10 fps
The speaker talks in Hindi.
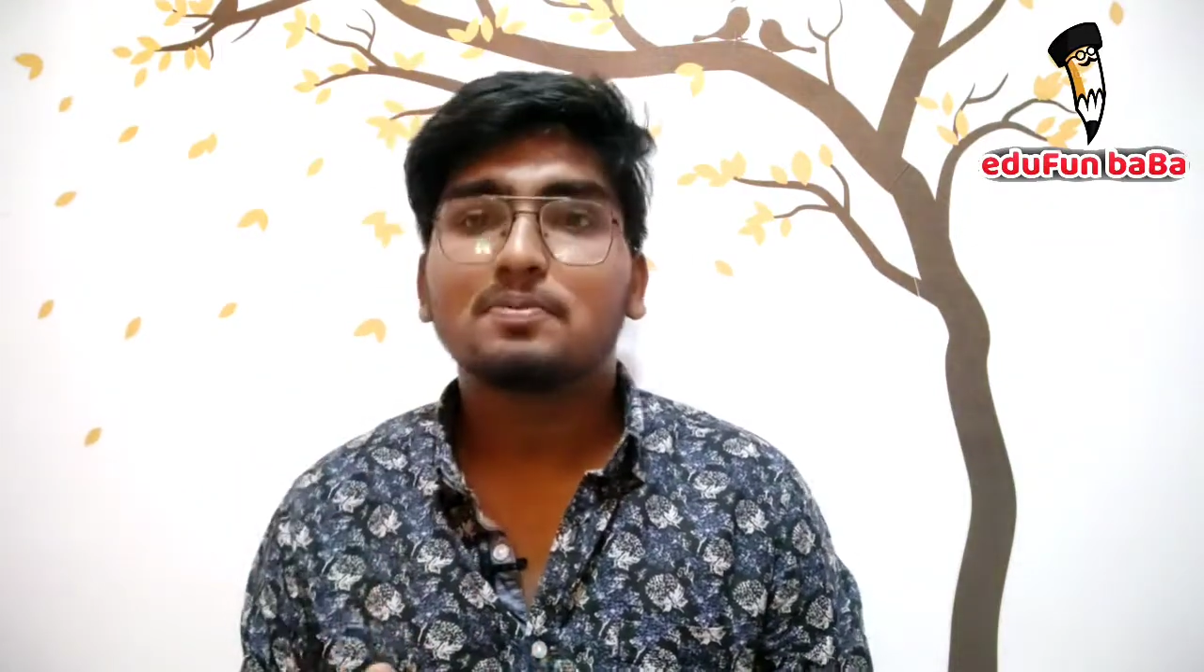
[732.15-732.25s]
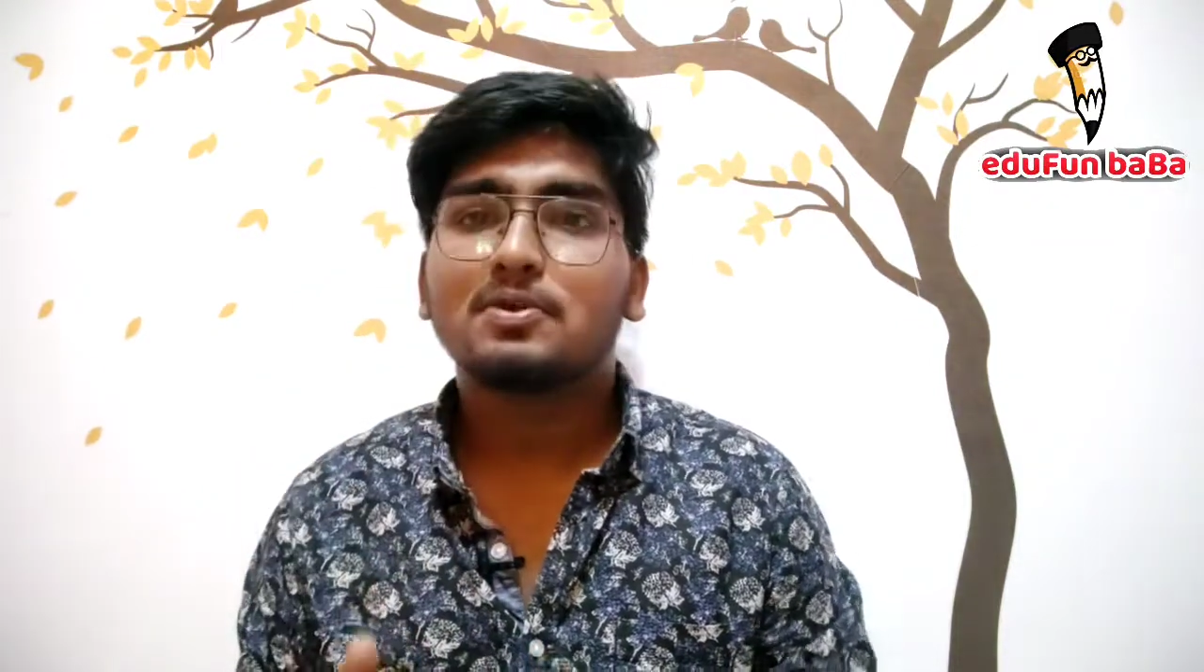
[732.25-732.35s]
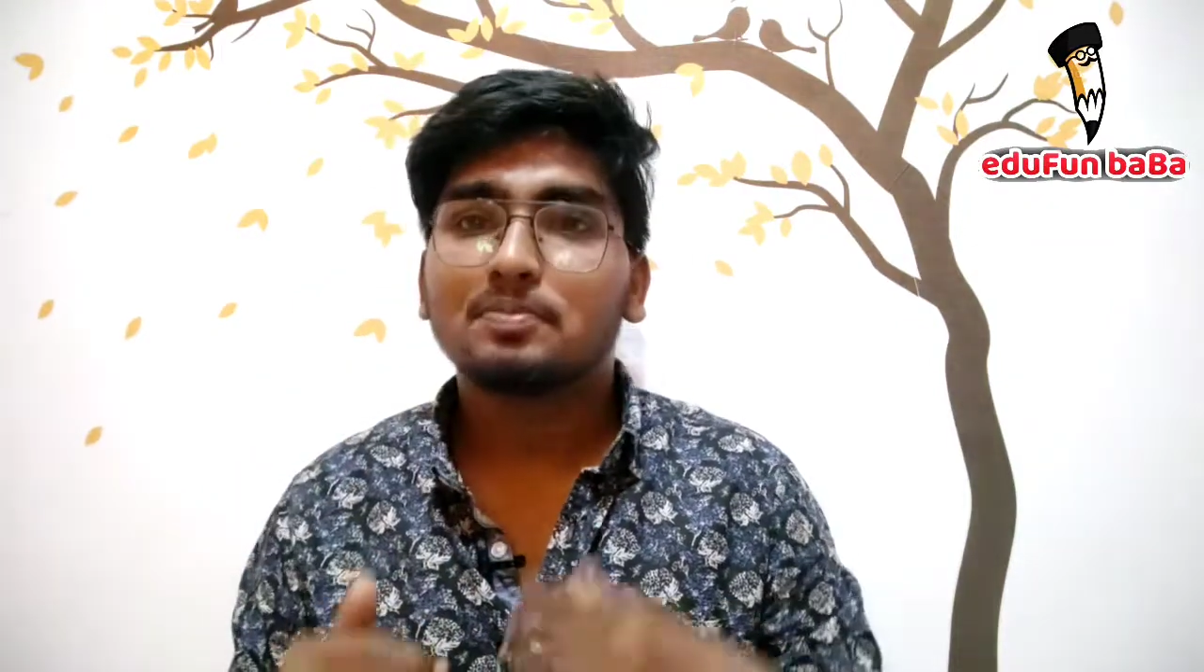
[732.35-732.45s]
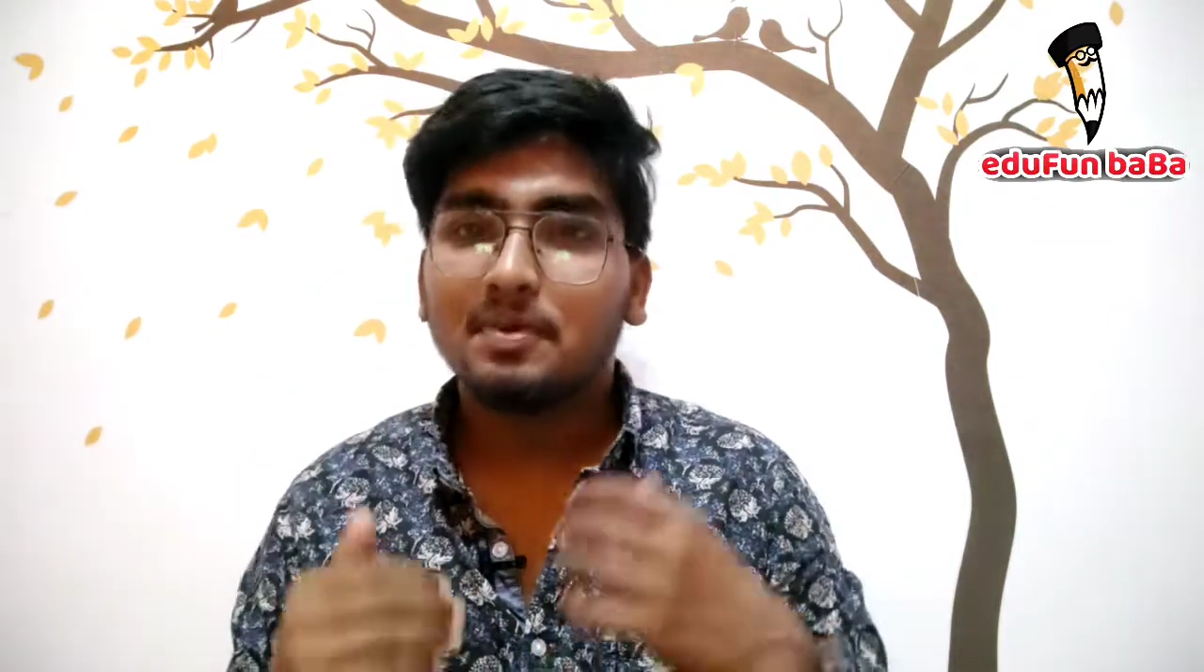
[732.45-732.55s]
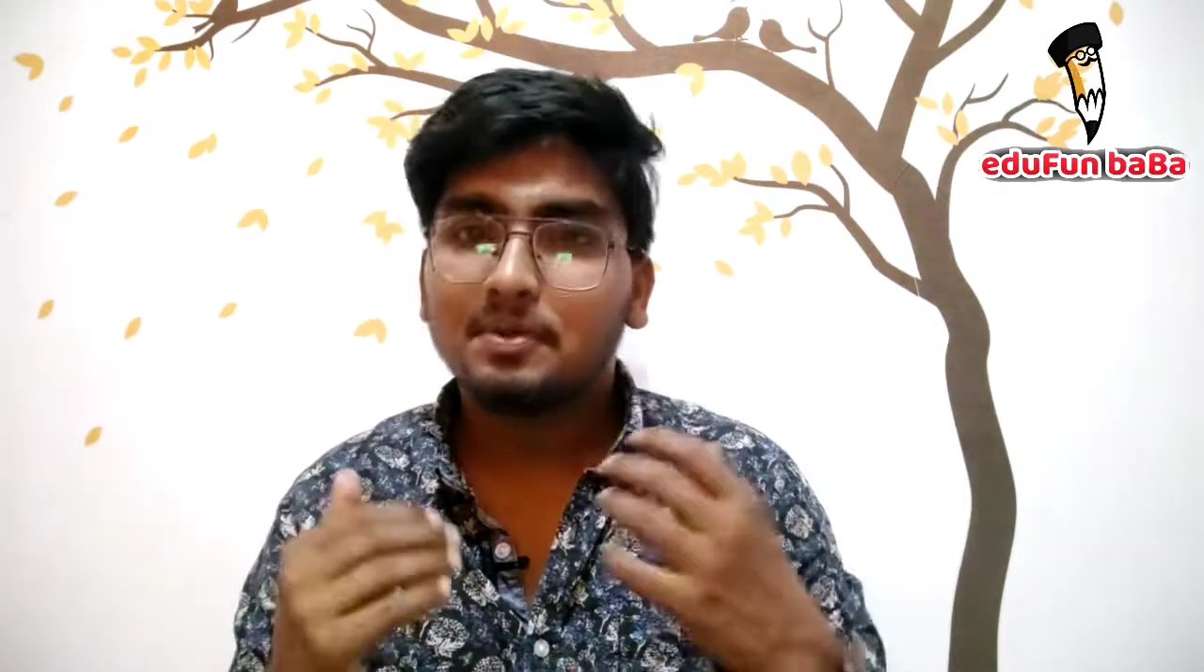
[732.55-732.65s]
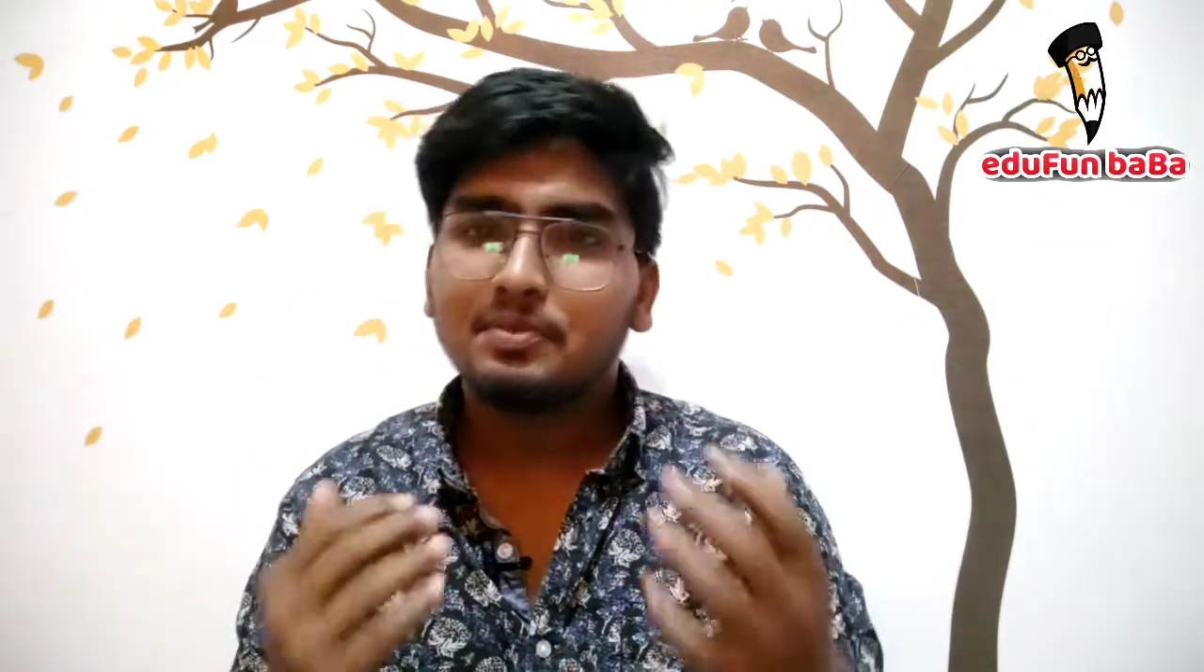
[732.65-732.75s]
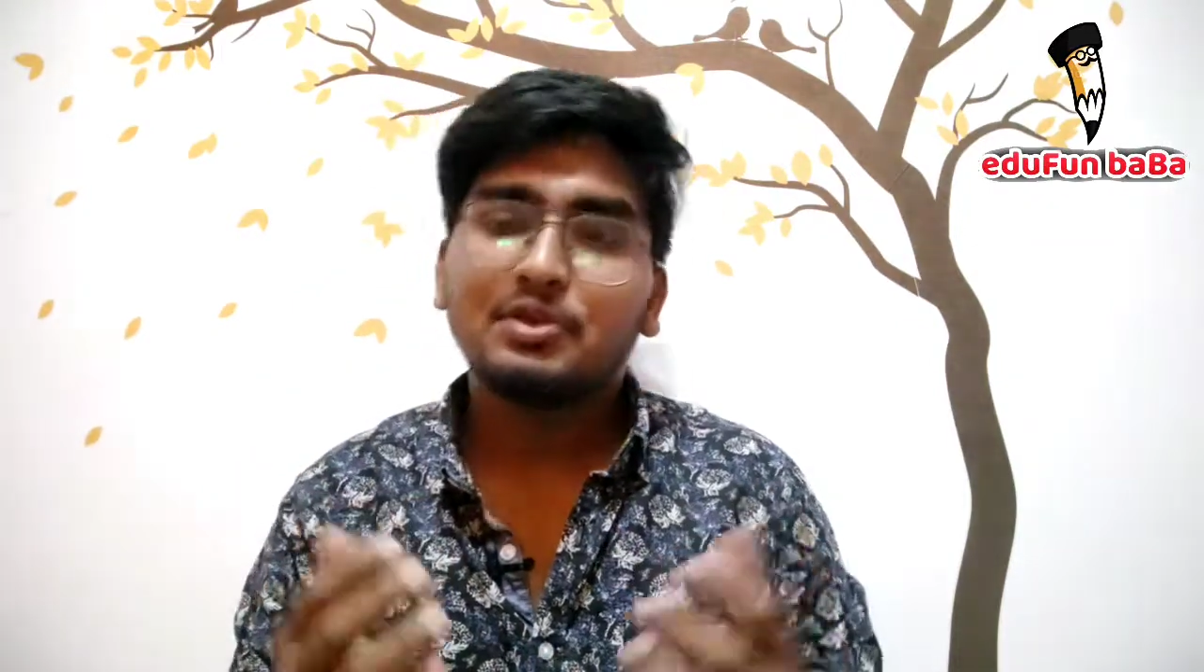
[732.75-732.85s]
तो मैं उन पर भी